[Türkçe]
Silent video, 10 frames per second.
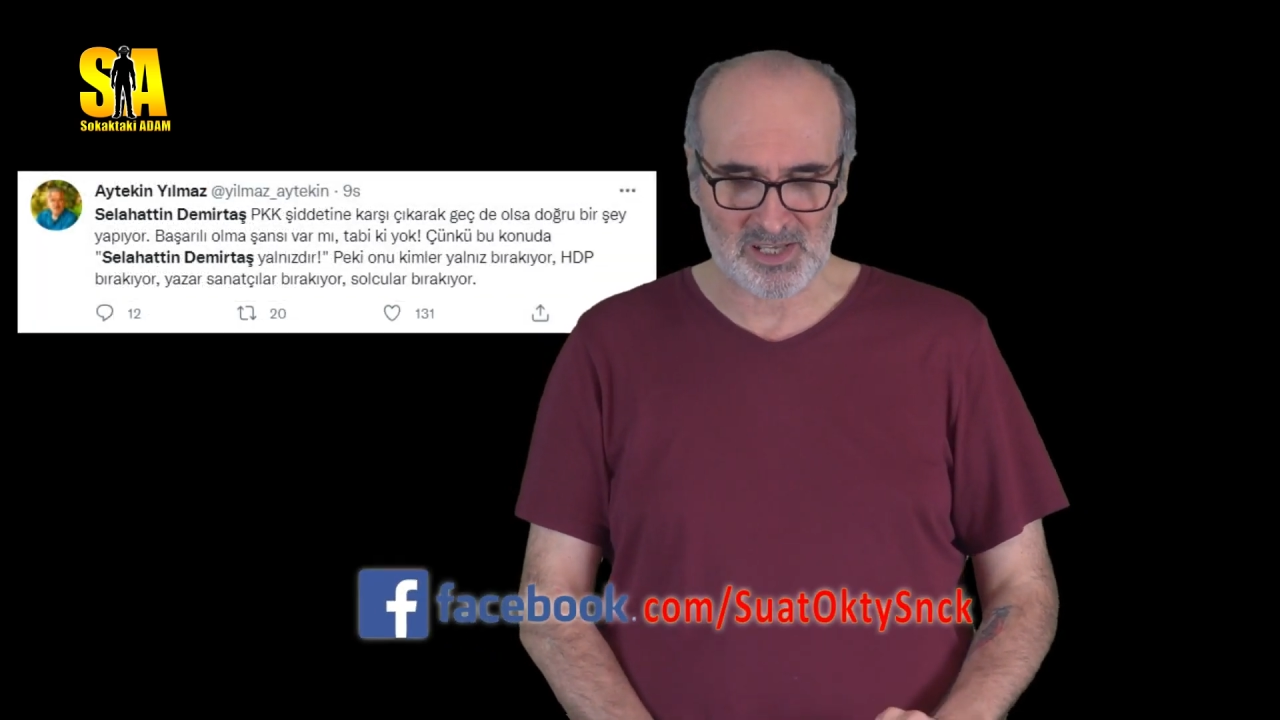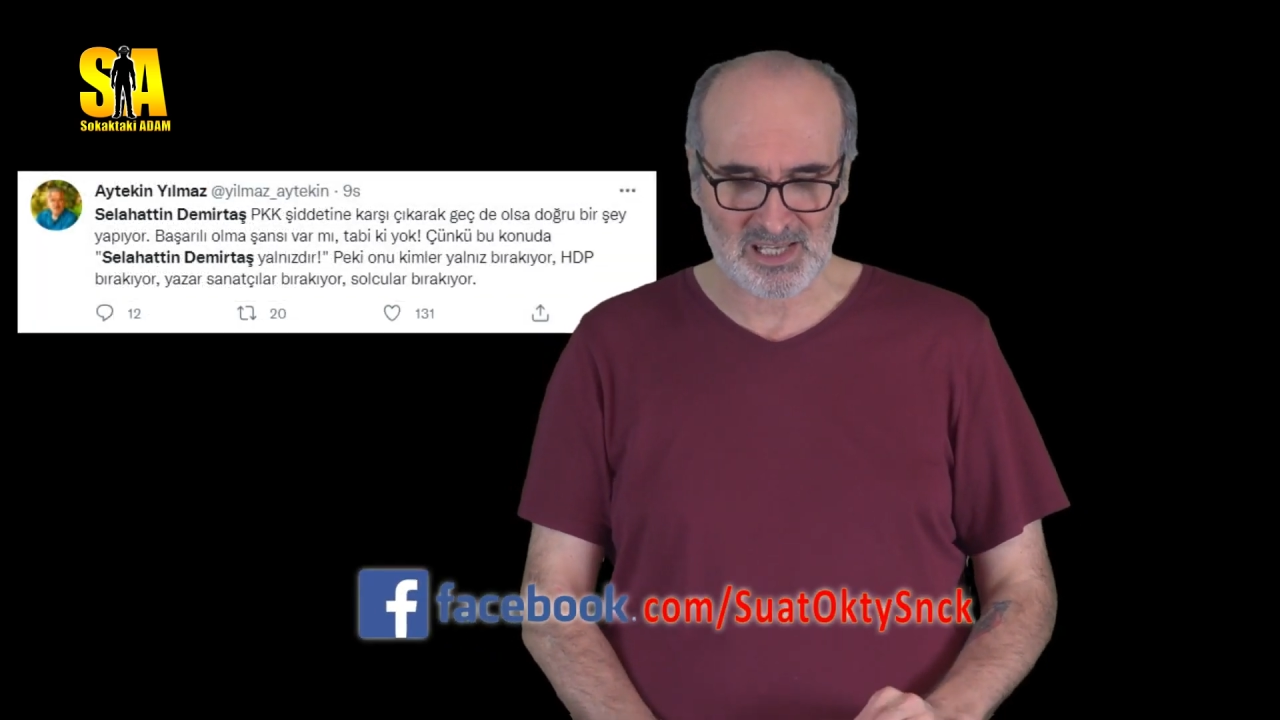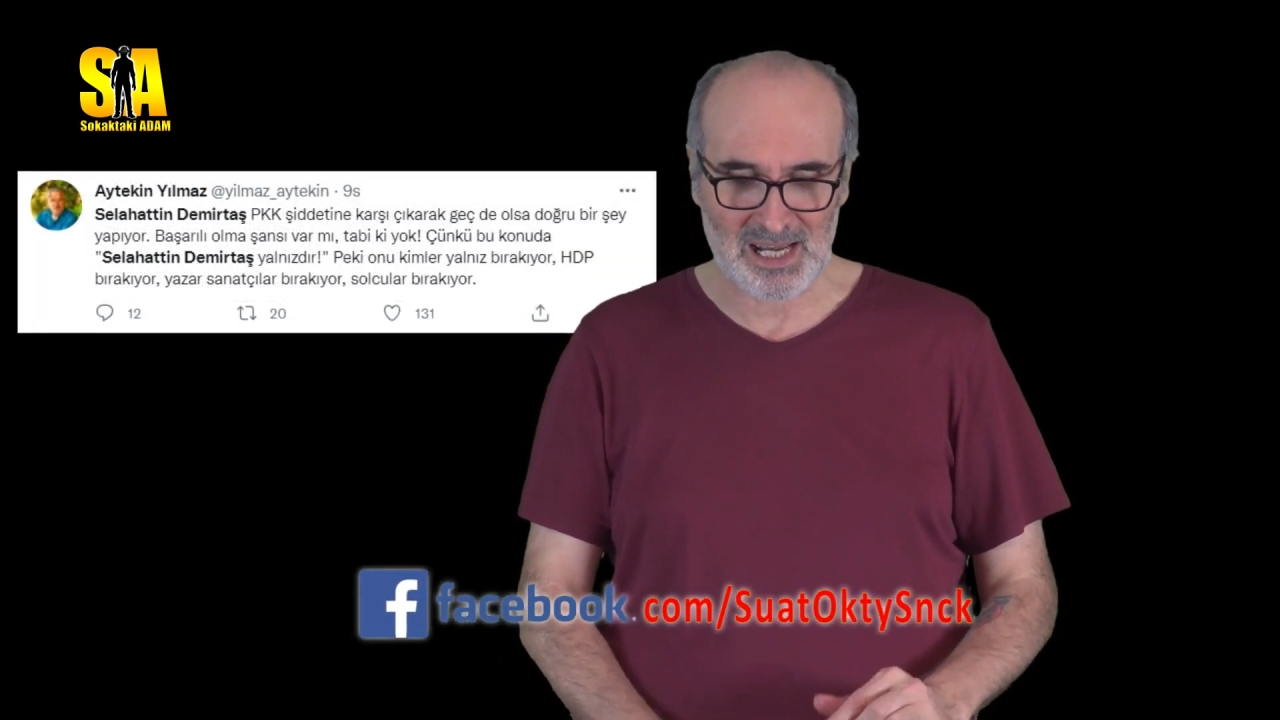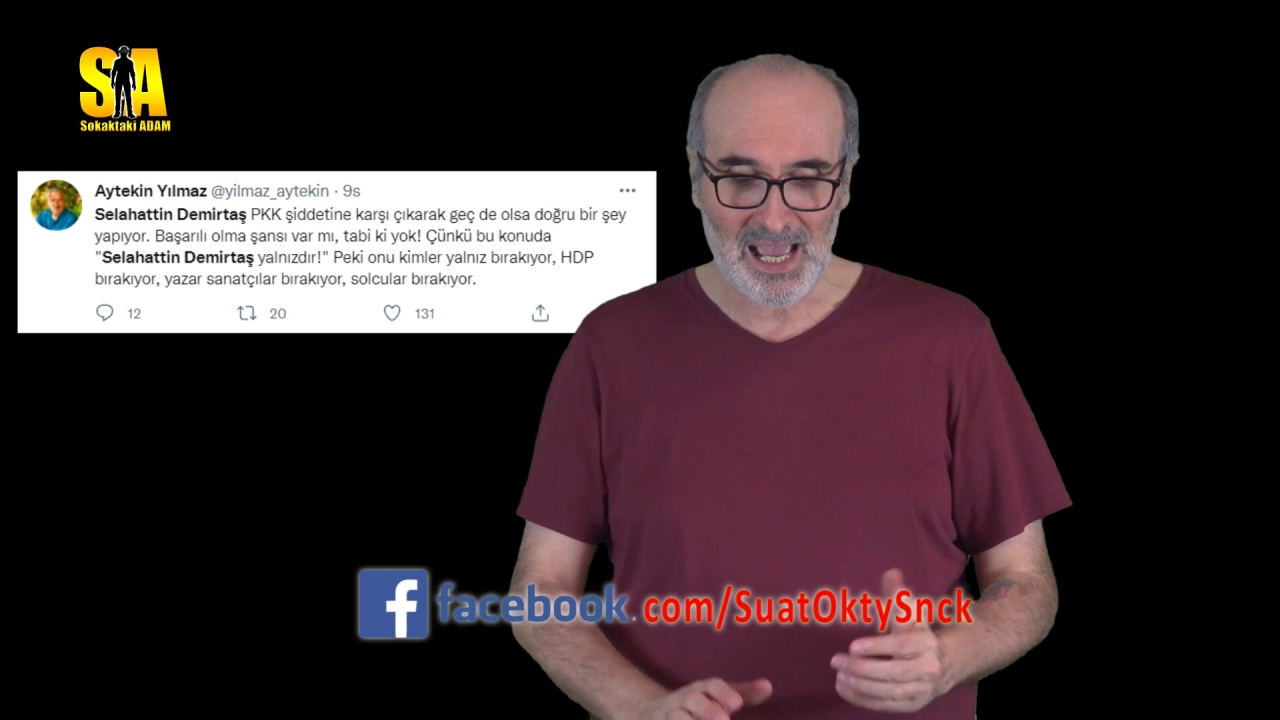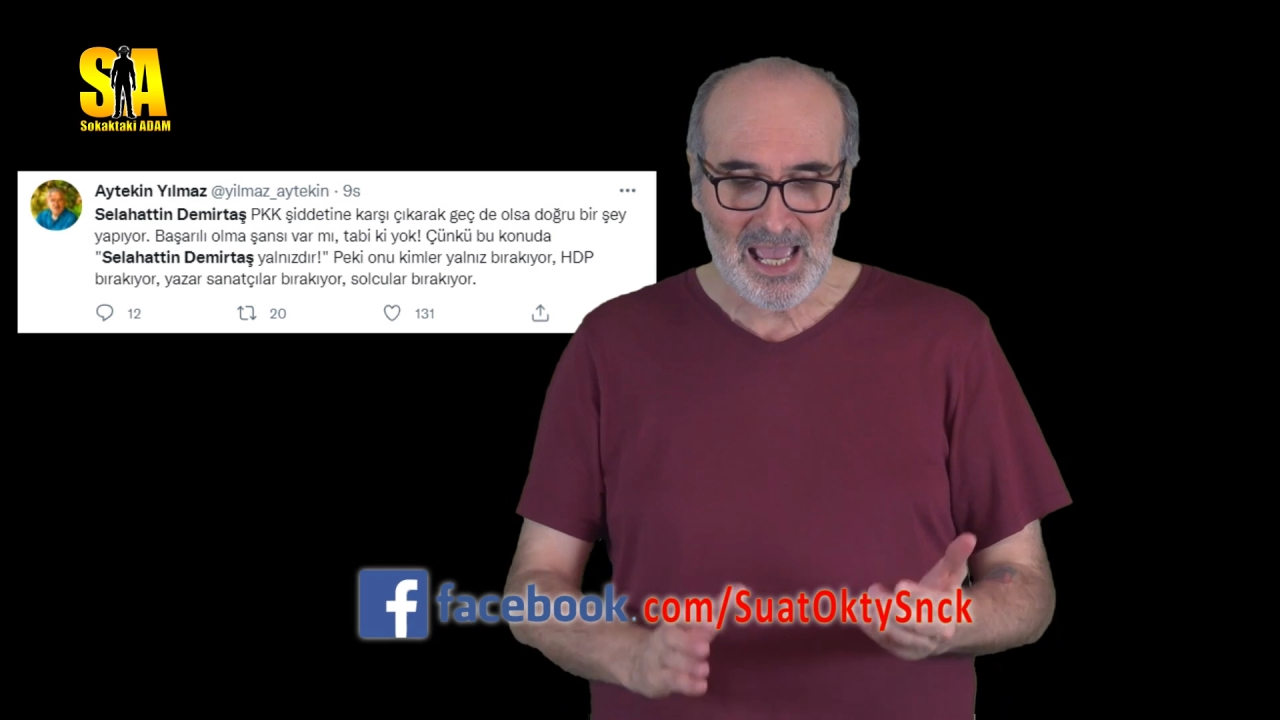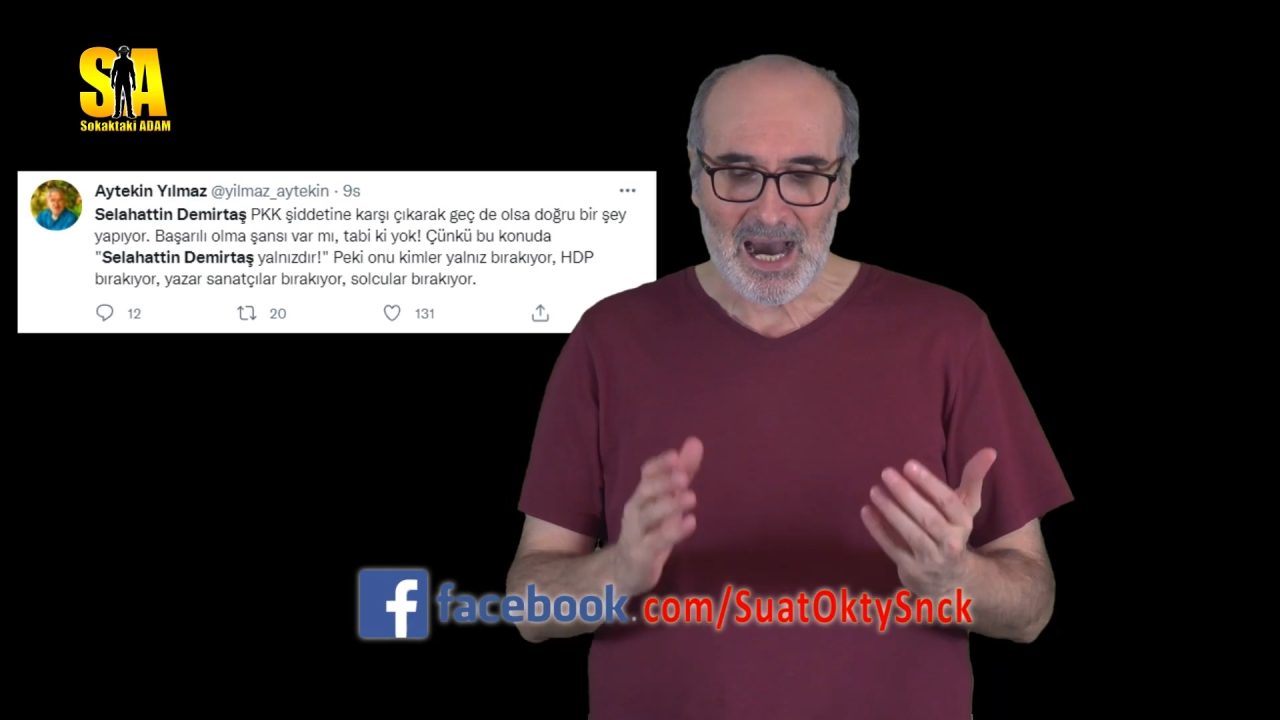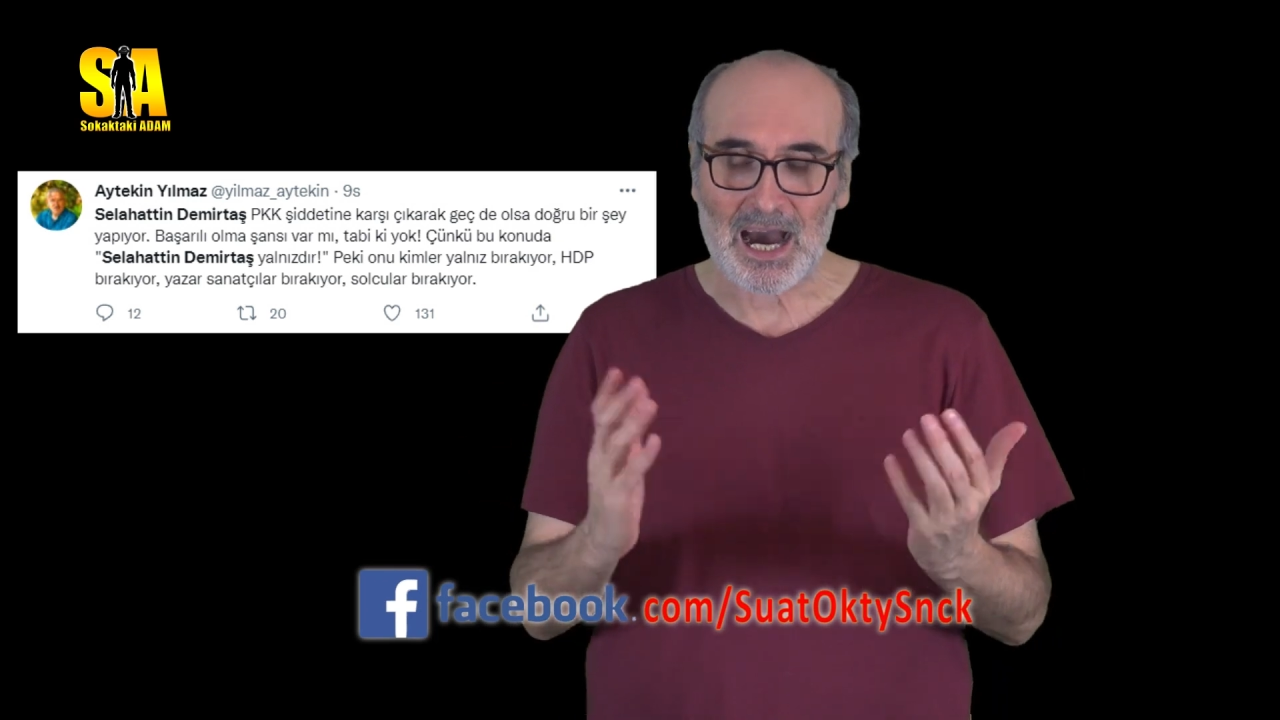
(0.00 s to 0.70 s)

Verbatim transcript: Mesela